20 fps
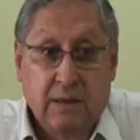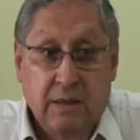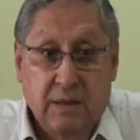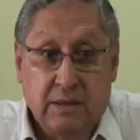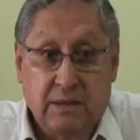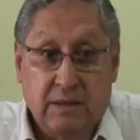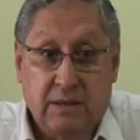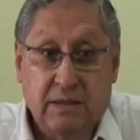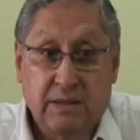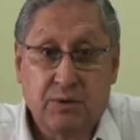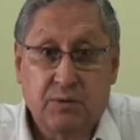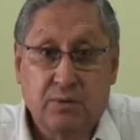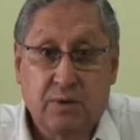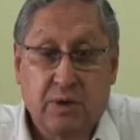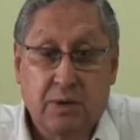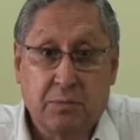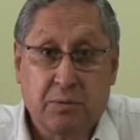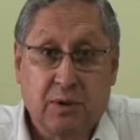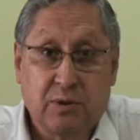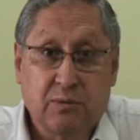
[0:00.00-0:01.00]
Se ha hecho
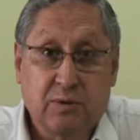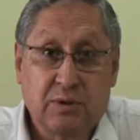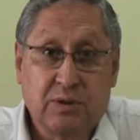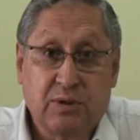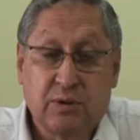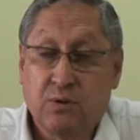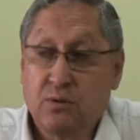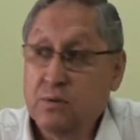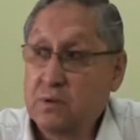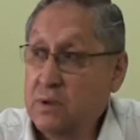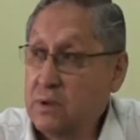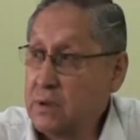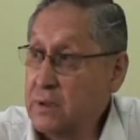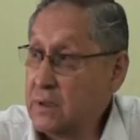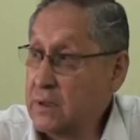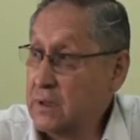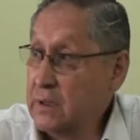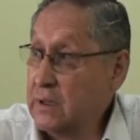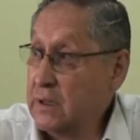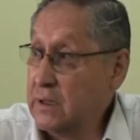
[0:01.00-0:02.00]
una evaluación
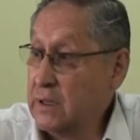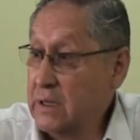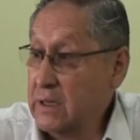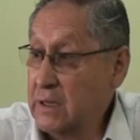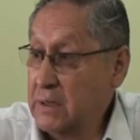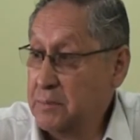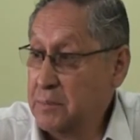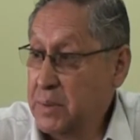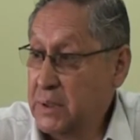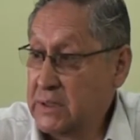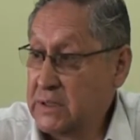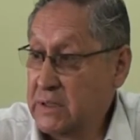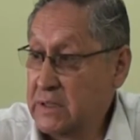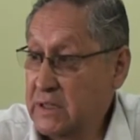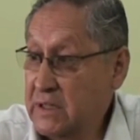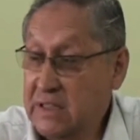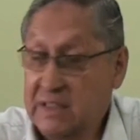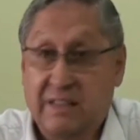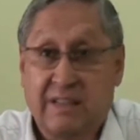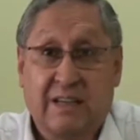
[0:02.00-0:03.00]
eh, de la
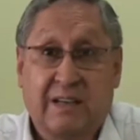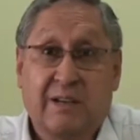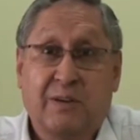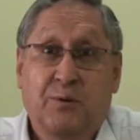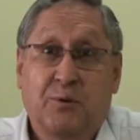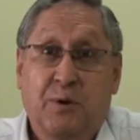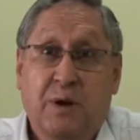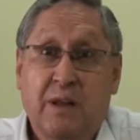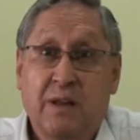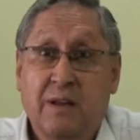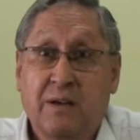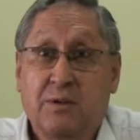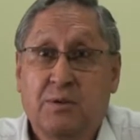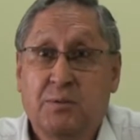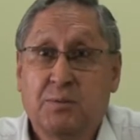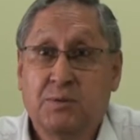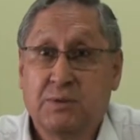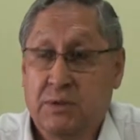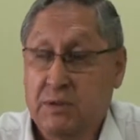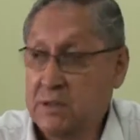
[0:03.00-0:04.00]
parte deteriorada,
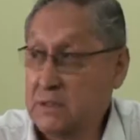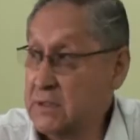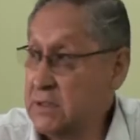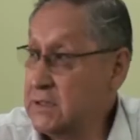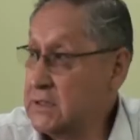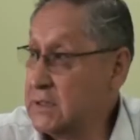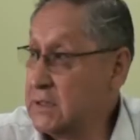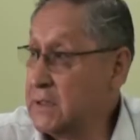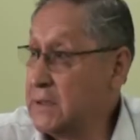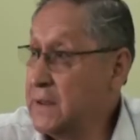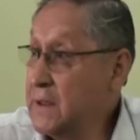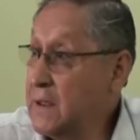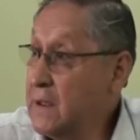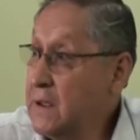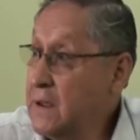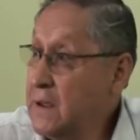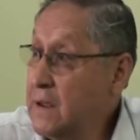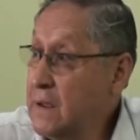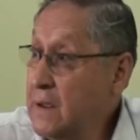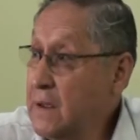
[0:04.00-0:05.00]
como ustedes dicen,
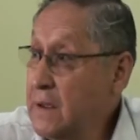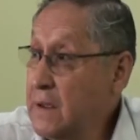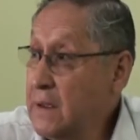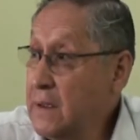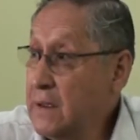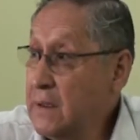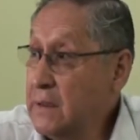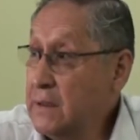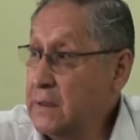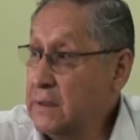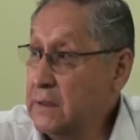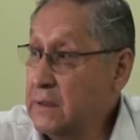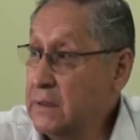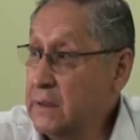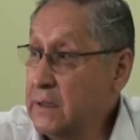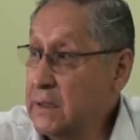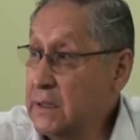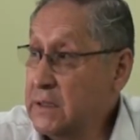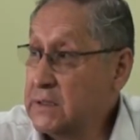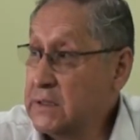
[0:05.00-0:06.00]
y
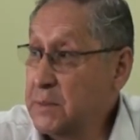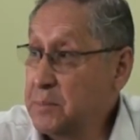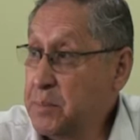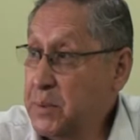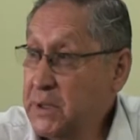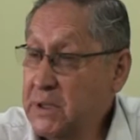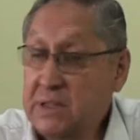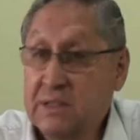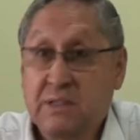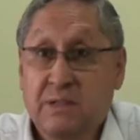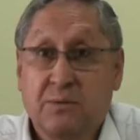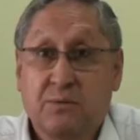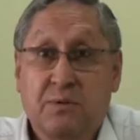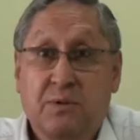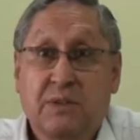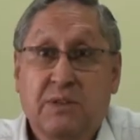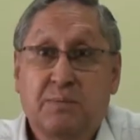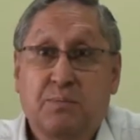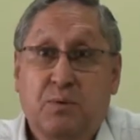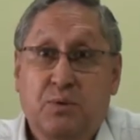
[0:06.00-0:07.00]
es apenas de un
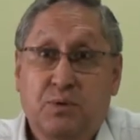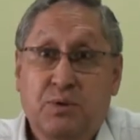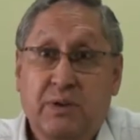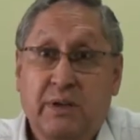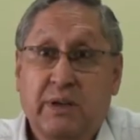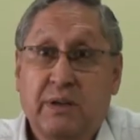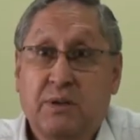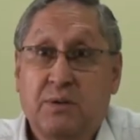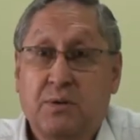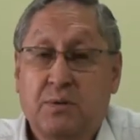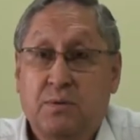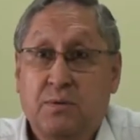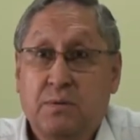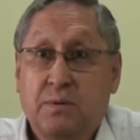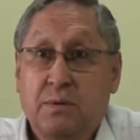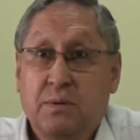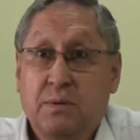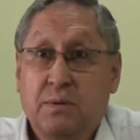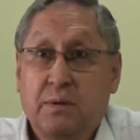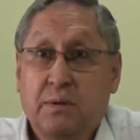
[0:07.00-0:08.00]
3%
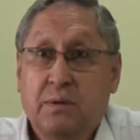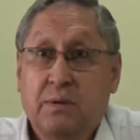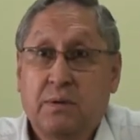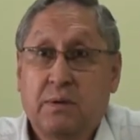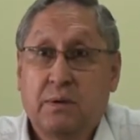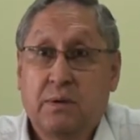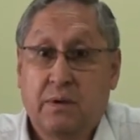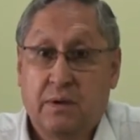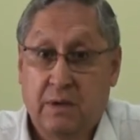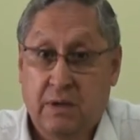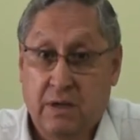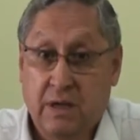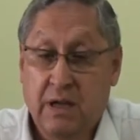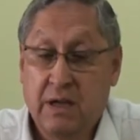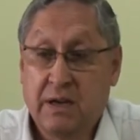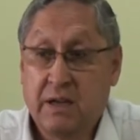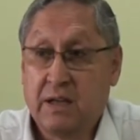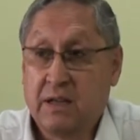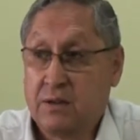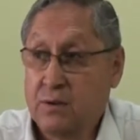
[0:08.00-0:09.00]
del
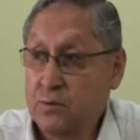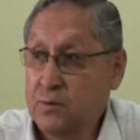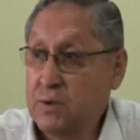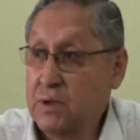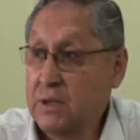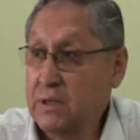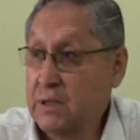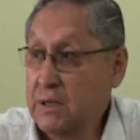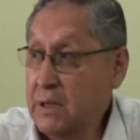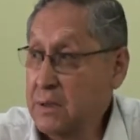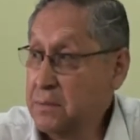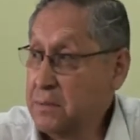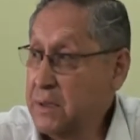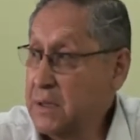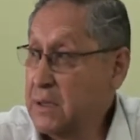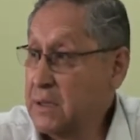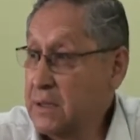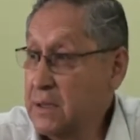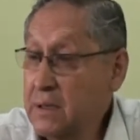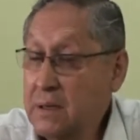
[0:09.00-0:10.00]
área total de la
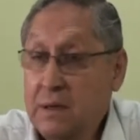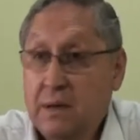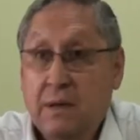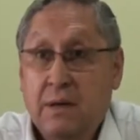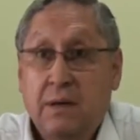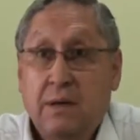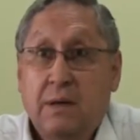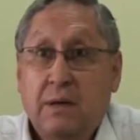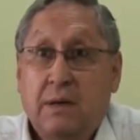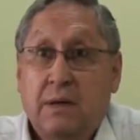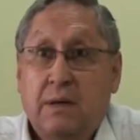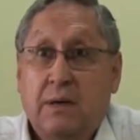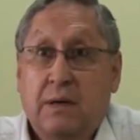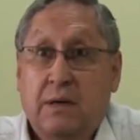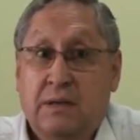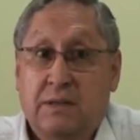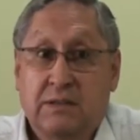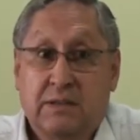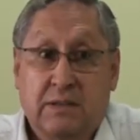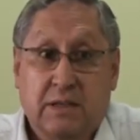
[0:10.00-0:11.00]
vía
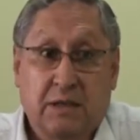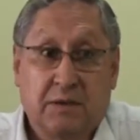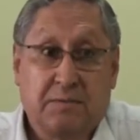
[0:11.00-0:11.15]
la que está